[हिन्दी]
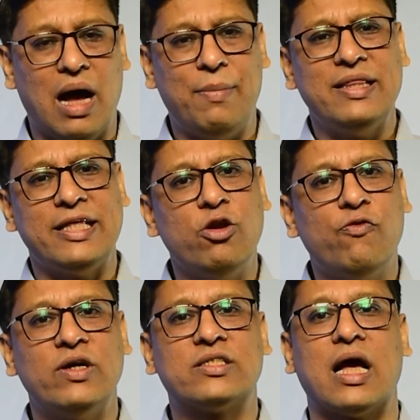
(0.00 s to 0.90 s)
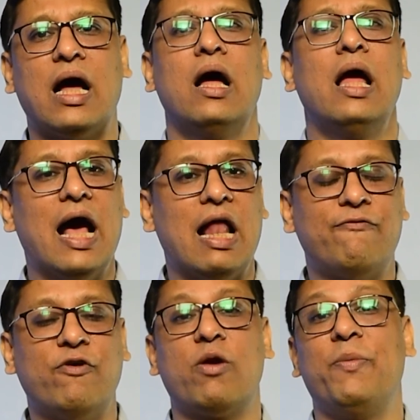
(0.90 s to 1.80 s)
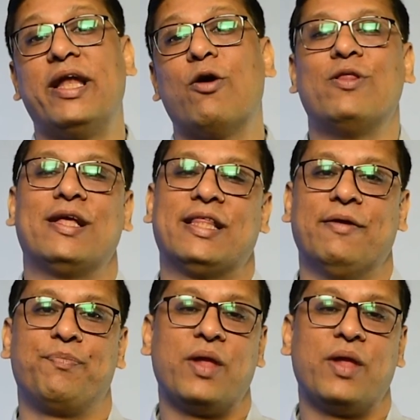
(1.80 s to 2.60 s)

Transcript: अब इन तीनों फंड्स का अल्फा और बीटा को देखते हैं